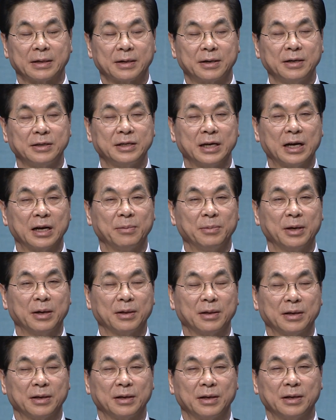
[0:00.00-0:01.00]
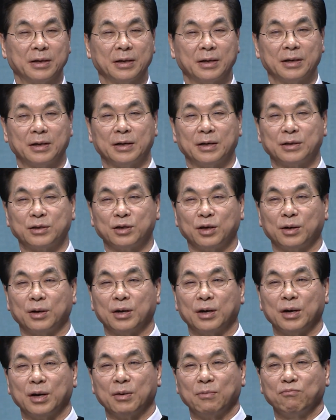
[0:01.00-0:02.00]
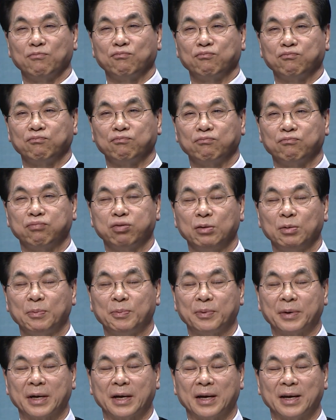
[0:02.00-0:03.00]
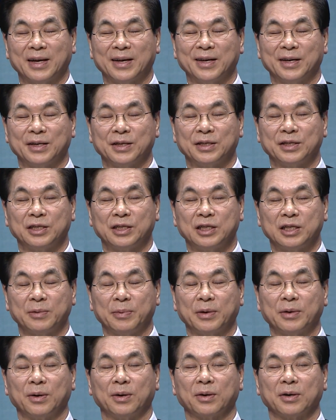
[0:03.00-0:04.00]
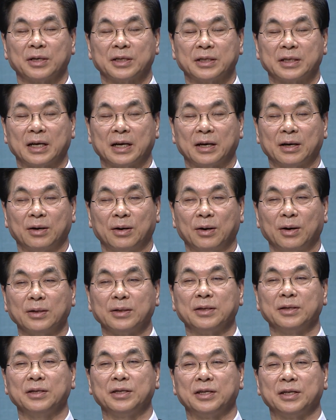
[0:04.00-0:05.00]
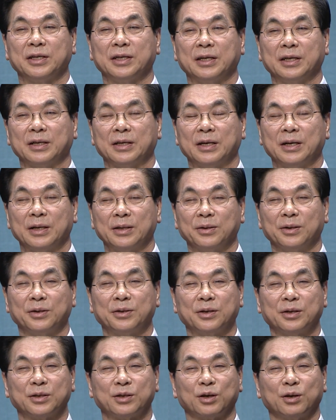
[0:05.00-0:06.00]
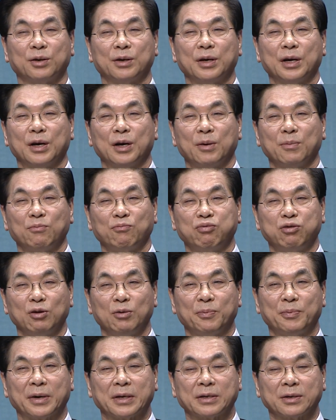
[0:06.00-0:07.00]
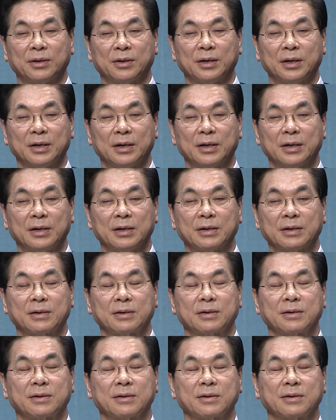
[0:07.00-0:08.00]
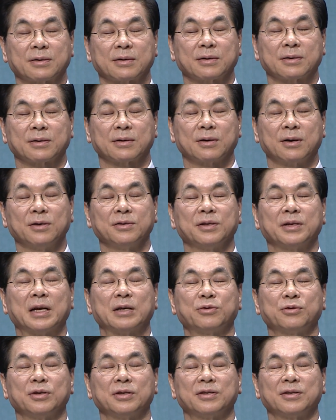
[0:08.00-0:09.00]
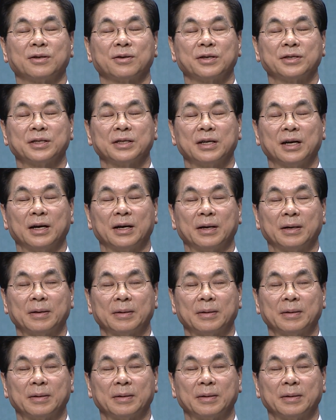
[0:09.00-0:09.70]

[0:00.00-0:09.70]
그렇지 않으면 저 풀물불에 집어넣을 것이다. 어떤 신이 너희들을 저 풀물불에서 건져낼 수 있을 것인가?